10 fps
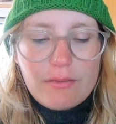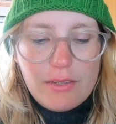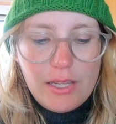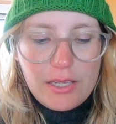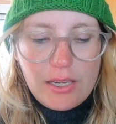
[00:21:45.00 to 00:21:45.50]

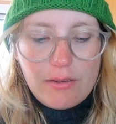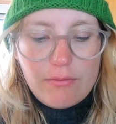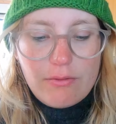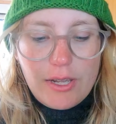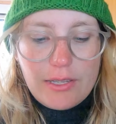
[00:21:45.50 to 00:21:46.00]
Wir
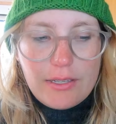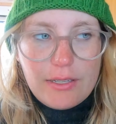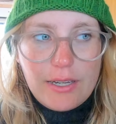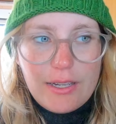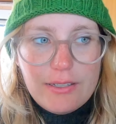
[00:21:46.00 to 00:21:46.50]
gehen
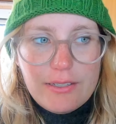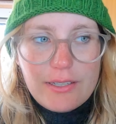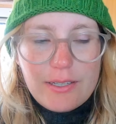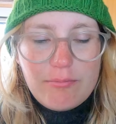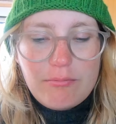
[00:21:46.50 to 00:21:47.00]
wandern
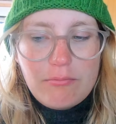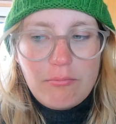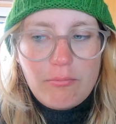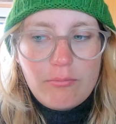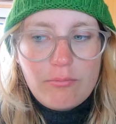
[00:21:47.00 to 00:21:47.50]
im